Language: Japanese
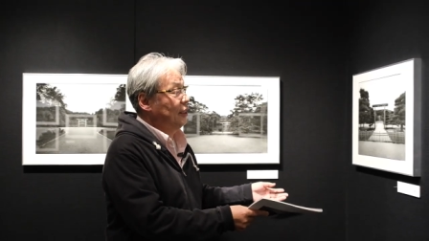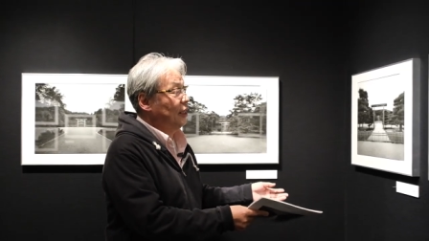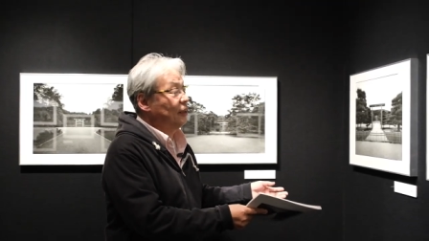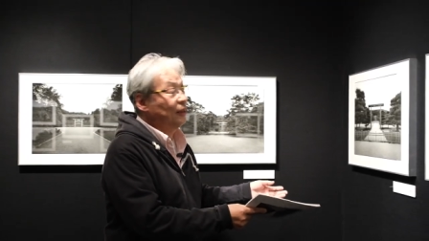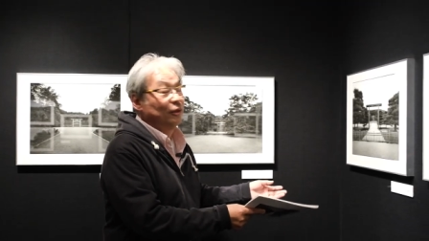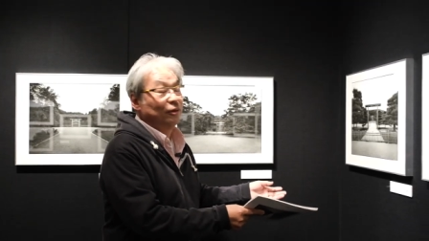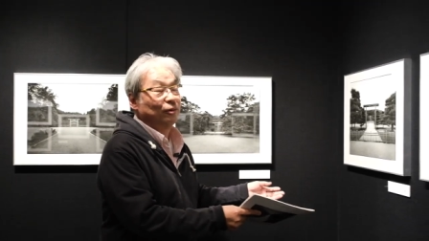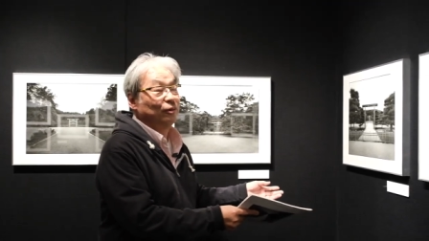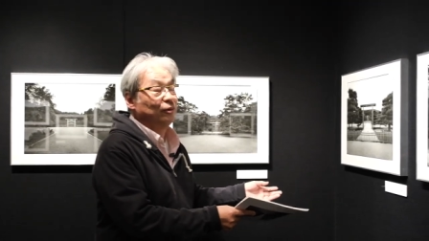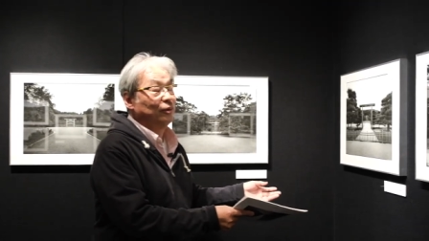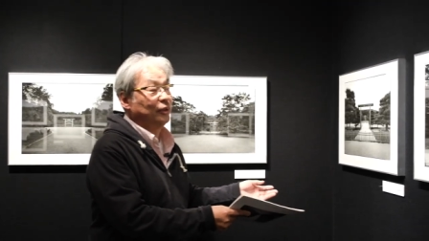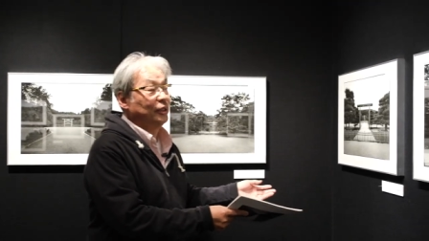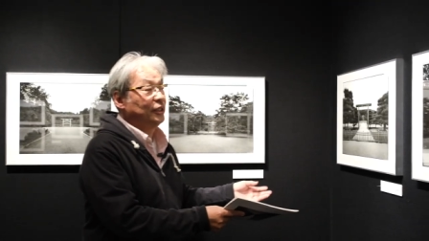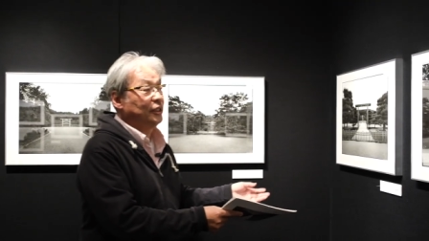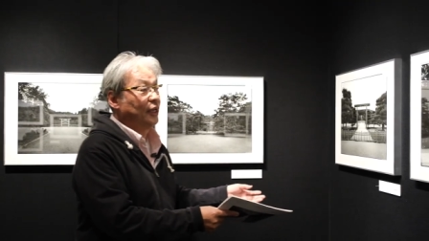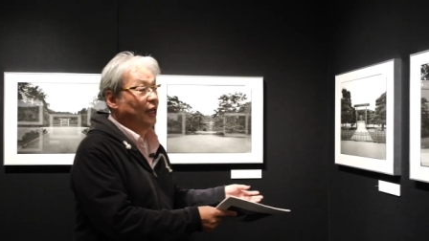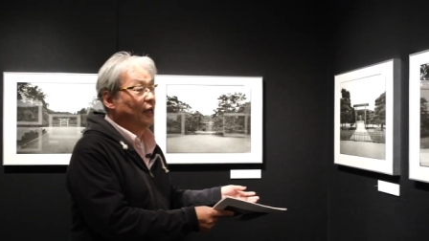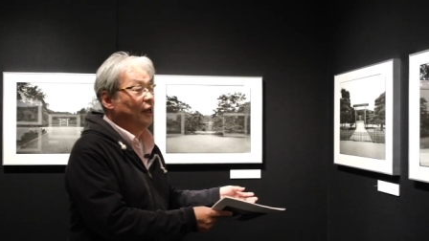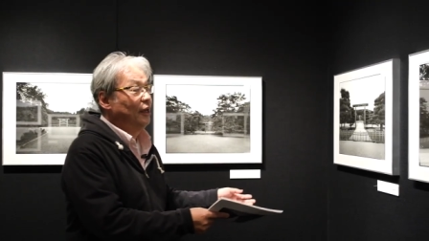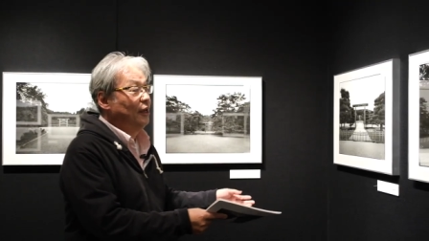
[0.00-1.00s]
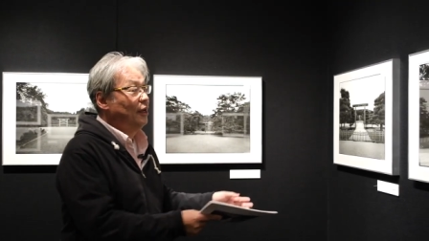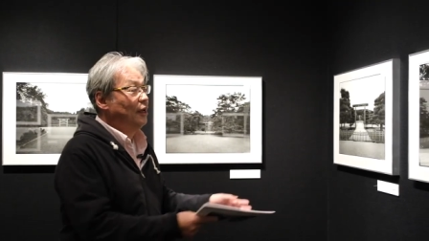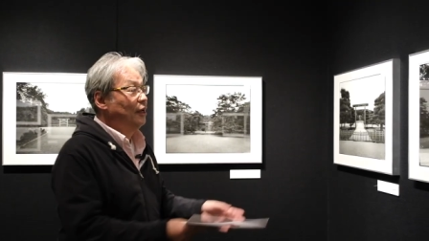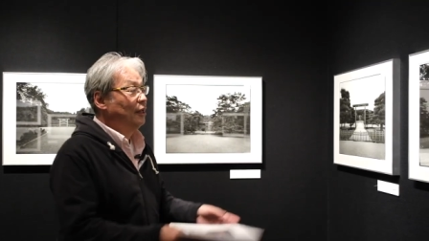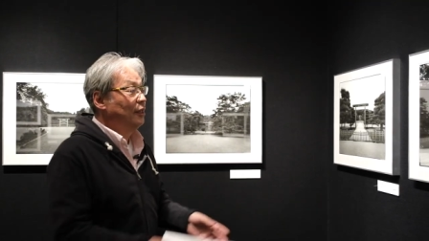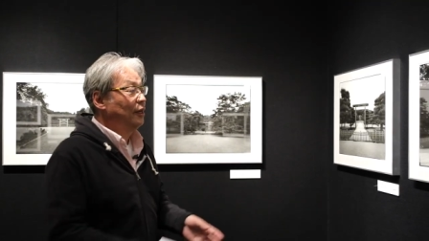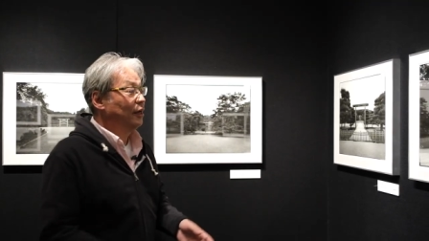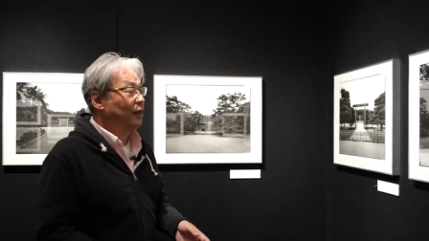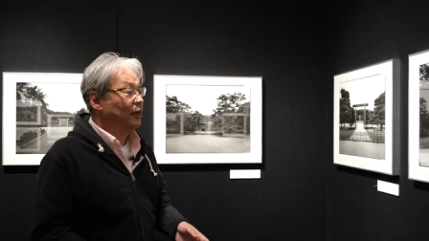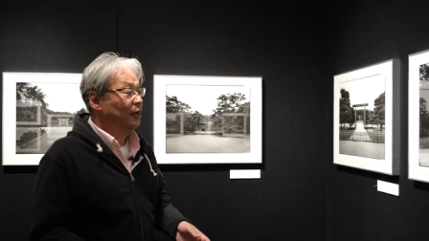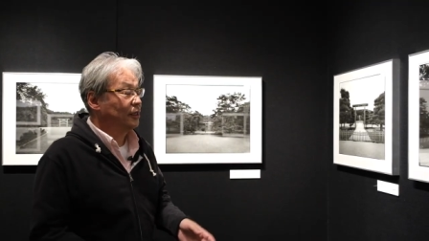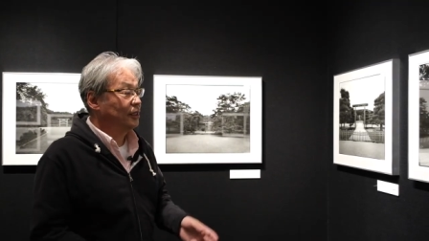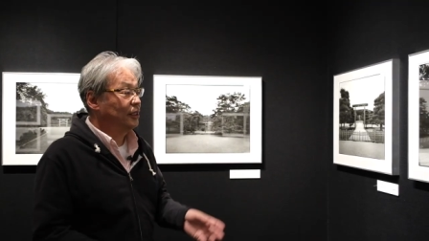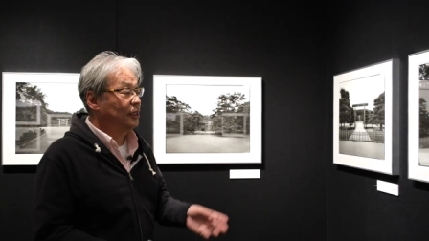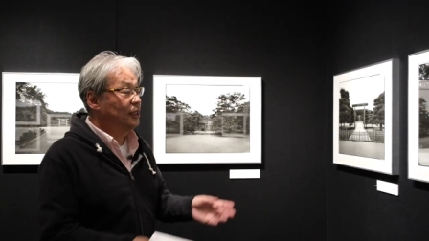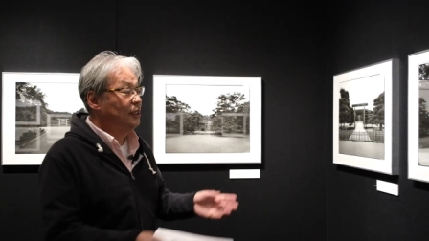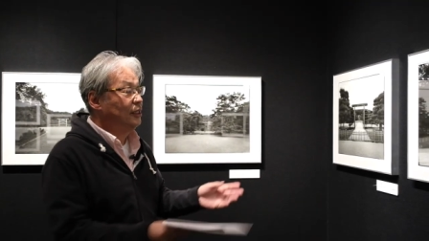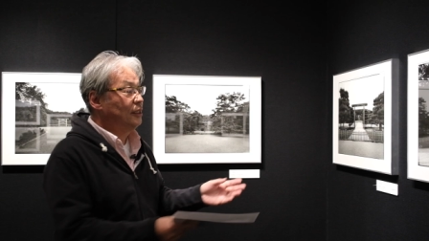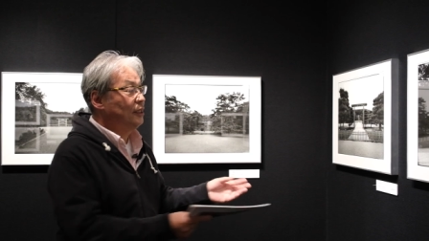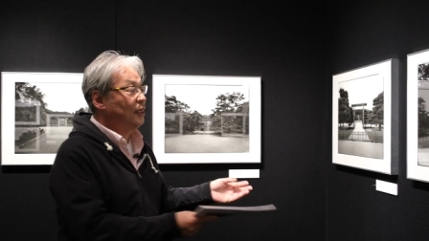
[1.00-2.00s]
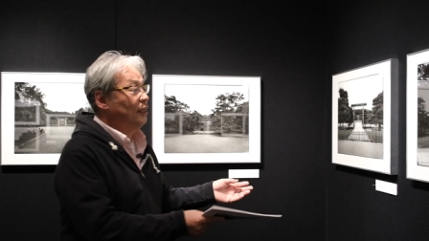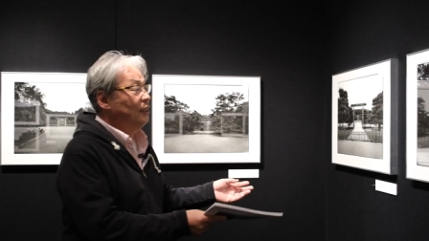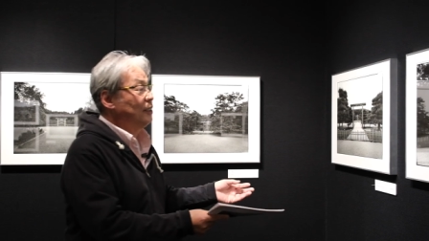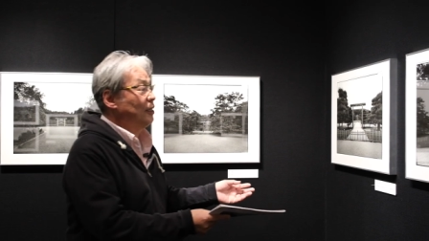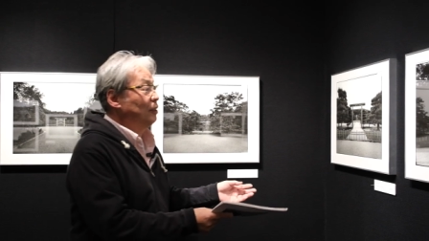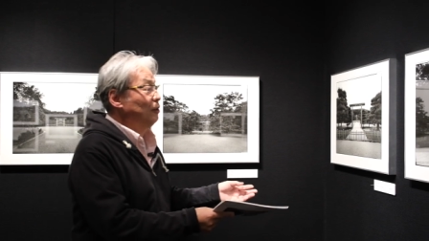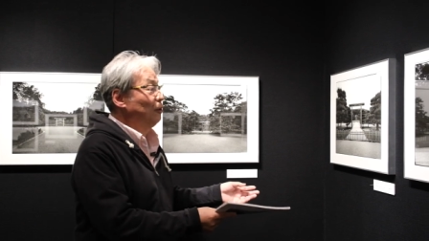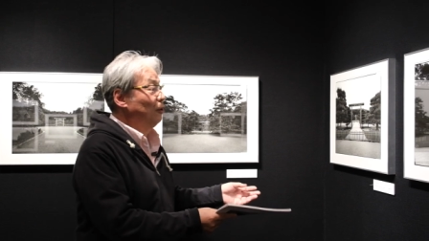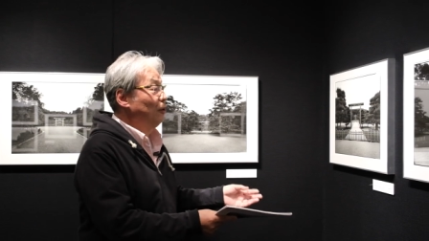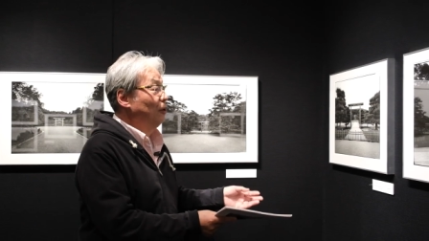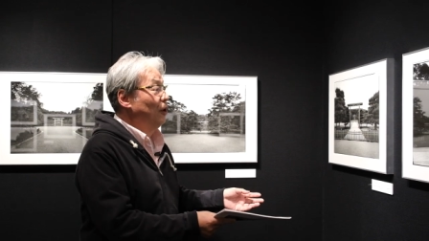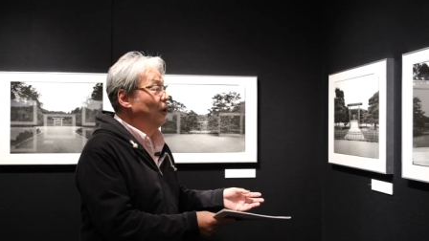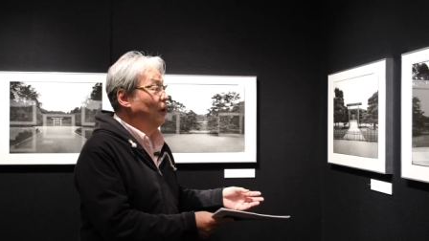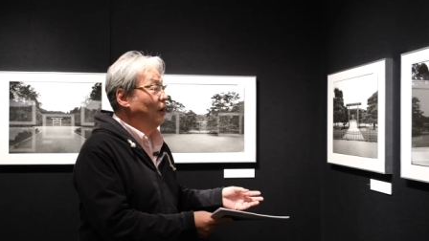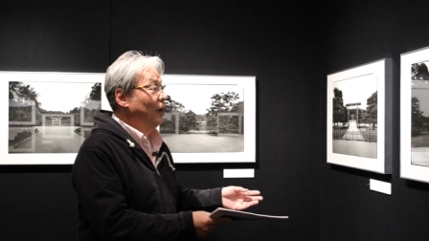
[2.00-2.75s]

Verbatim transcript: たということですね。だから近代化と、